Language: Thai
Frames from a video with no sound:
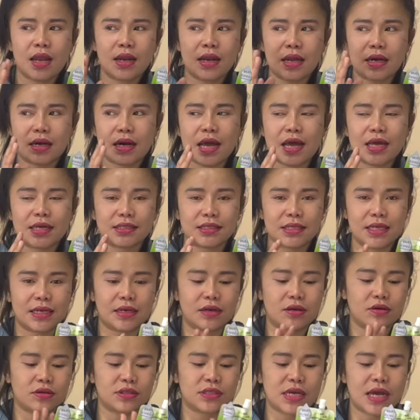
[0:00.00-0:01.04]
ล้างหน้าเสร็จ
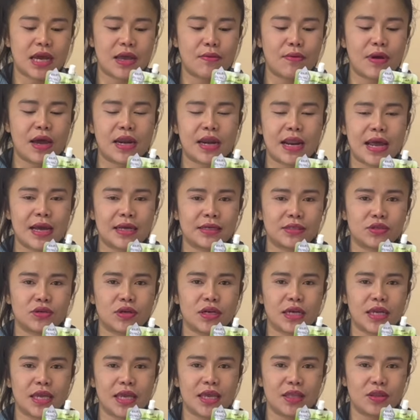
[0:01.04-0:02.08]
ก็ใช้ว่านหางจ
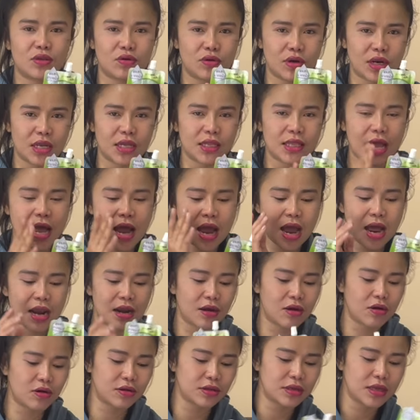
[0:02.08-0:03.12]
ระเข้ตัวนี้ทา
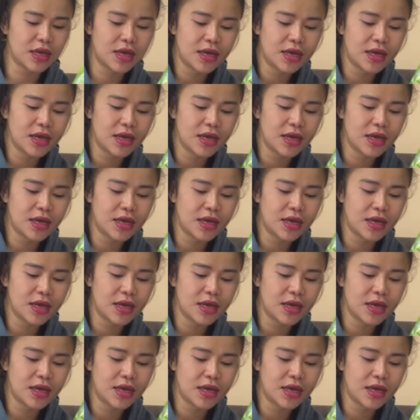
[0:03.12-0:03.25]
แล้วก็